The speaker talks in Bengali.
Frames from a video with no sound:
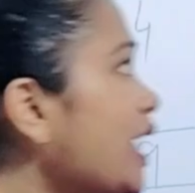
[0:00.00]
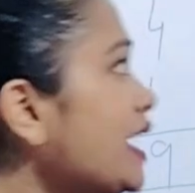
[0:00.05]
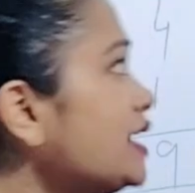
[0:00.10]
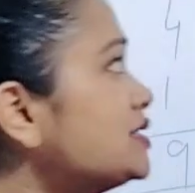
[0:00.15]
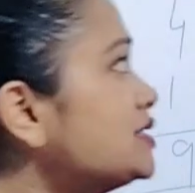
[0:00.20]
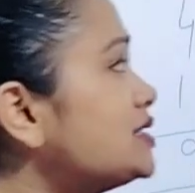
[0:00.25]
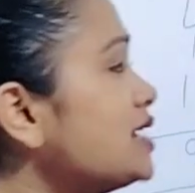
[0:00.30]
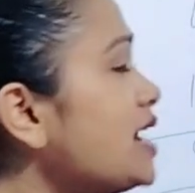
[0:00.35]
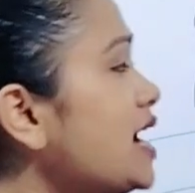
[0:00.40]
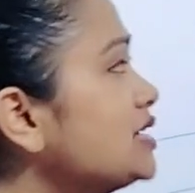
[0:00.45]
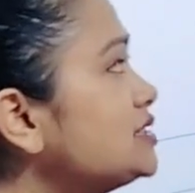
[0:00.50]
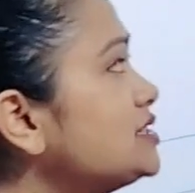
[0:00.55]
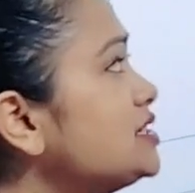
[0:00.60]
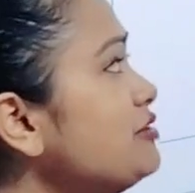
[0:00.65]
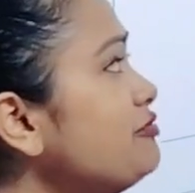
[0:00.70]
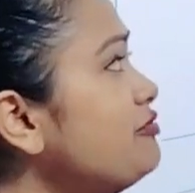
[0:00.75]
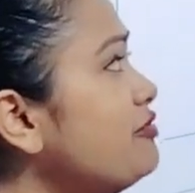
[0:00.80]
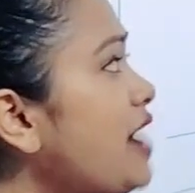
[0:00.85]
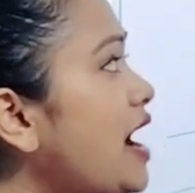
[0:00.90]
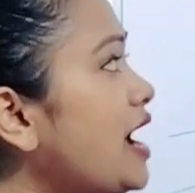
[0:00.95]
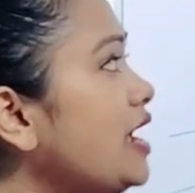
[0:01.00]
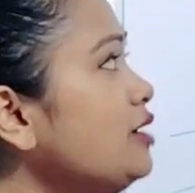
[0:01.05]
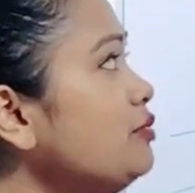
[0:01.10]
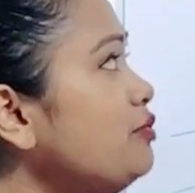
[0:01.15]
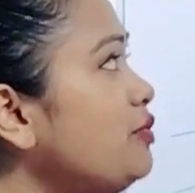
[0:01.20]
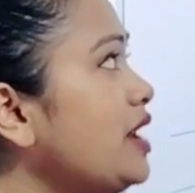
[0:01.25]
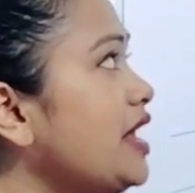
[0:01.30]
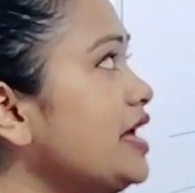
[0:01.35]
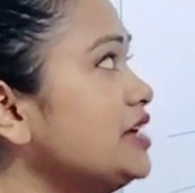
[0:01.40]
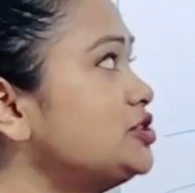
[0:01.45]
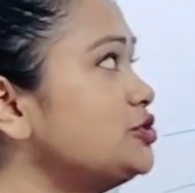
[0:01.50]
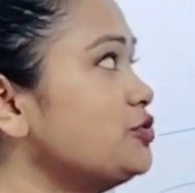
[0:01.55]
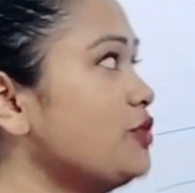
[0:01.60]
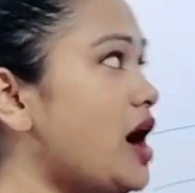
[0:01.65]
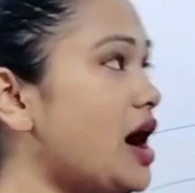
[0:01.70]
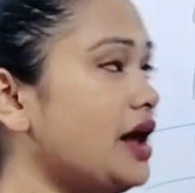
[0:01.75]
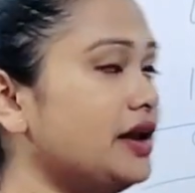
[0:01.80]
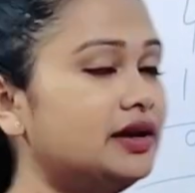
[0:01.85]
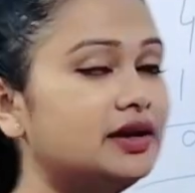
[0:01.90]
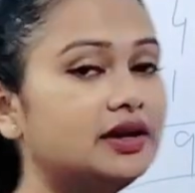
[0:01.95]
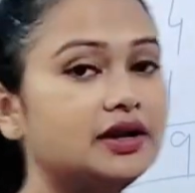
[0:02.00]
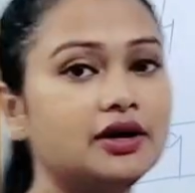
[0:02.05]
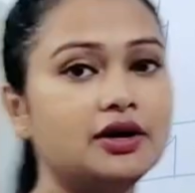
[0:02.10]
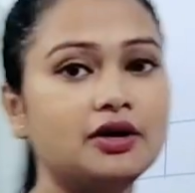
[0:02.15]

নেক্সট আছে ফাইভ লেস ওয়ান